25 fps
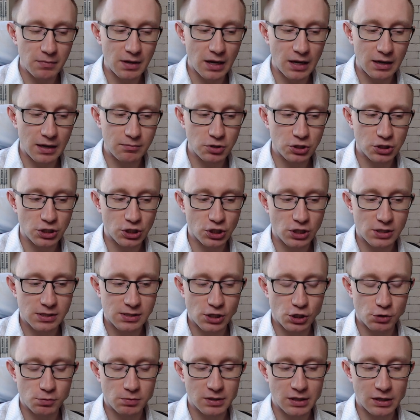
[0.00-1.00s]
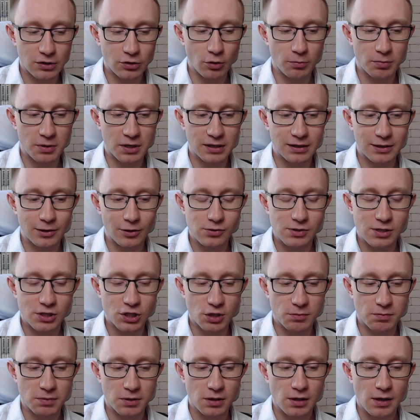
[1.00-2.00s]
ale myślę, że jesteśmy na dobrej drodze,
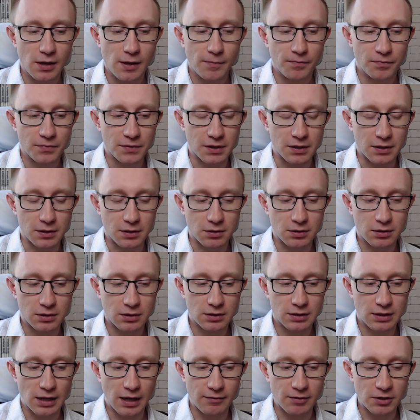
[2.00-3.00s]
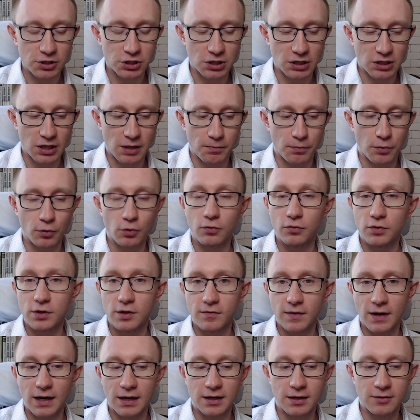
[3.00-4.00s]
żeby e, dawać takie
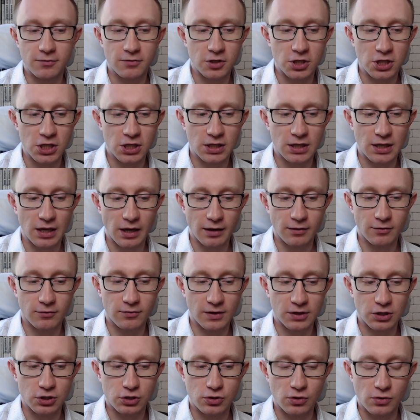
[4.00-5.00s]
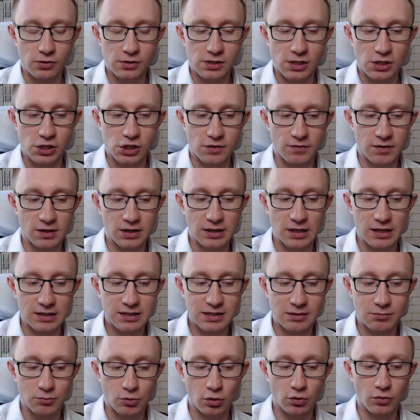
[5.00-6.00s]
porównywalne wyniki jak w
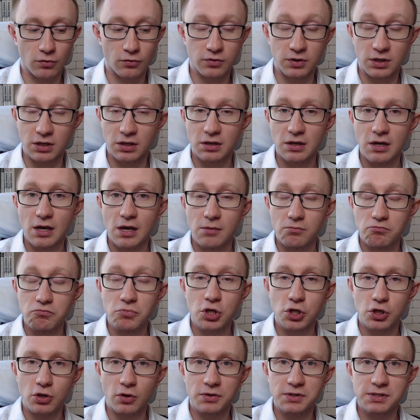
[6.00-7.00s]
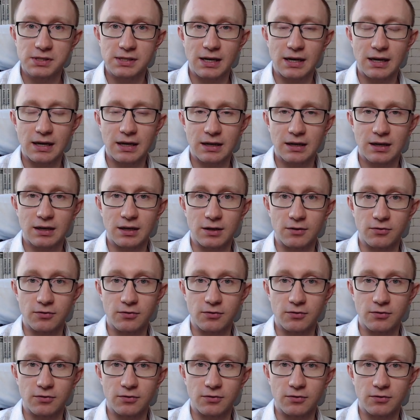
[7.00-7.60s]
2019 roku w tych miesiącach,